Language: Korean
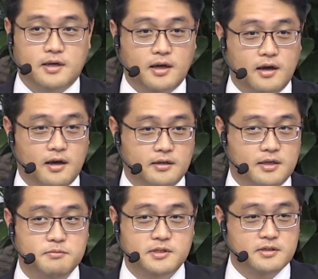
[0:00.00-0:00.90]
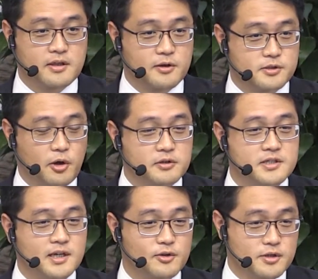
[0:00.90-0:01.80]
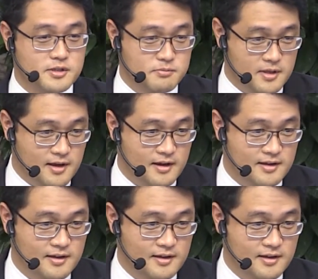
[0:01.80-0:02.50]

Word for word: 제가 김씨인데요. 전씨가 됐습니다.